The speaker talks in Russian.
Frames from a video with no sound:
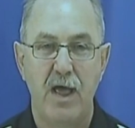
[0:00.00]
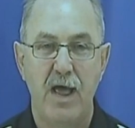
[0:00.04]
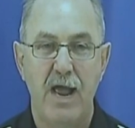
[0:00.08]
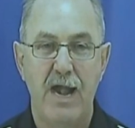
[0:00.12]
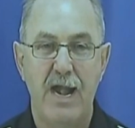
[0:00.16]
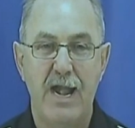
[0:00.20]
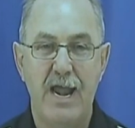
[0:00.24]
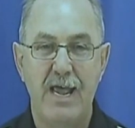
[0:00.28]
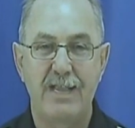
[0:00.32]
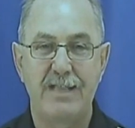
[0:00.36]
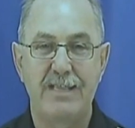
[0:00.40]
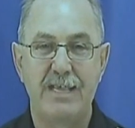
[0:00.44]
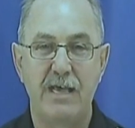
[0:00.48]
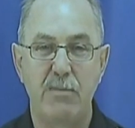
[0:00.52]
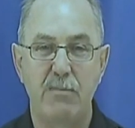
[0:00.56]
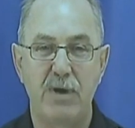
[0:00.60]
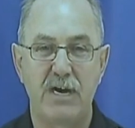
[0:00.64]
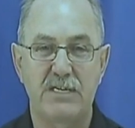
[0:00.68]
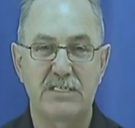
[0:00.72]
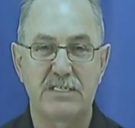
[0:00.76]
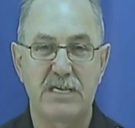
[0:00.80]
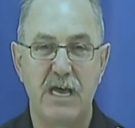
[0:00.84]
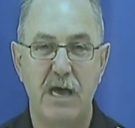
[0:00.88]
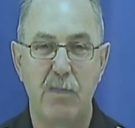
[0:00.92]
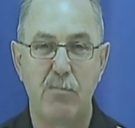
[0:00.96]
Летняя
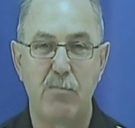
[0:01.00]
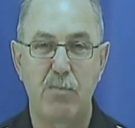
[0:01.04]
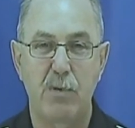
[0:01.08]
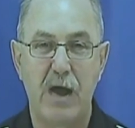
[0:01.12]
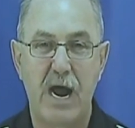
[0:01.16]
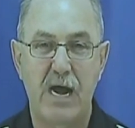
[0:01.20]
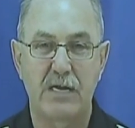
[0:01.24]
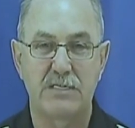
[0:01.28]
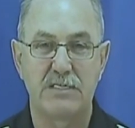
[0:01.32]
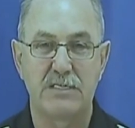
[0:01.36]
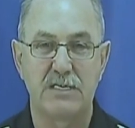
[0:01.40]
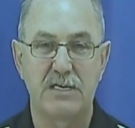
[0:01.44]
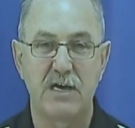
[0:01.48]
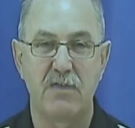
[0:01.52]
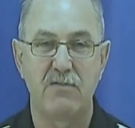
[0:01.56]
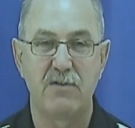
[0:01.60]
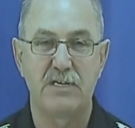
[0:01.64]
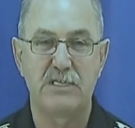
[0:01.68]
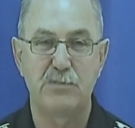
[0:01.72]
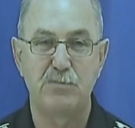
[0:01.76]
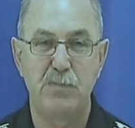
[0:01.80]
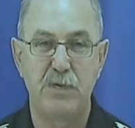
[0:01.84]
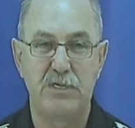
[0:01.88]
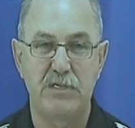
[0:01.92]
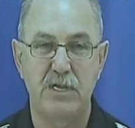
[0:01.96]
морская практика
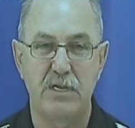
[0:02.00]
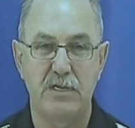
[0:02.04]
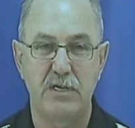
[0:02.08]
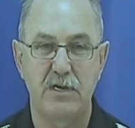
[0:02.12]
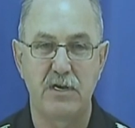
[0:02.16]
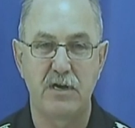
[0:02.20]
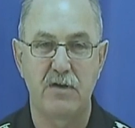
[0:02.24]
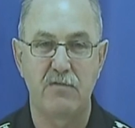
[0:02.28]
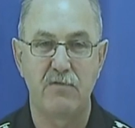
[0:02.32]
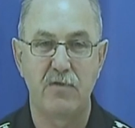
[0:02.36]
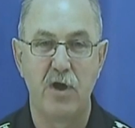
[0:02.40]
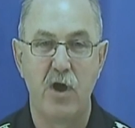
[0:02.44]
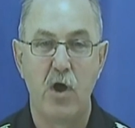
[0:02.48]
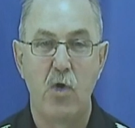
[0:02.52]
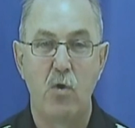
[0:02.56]
воспитанников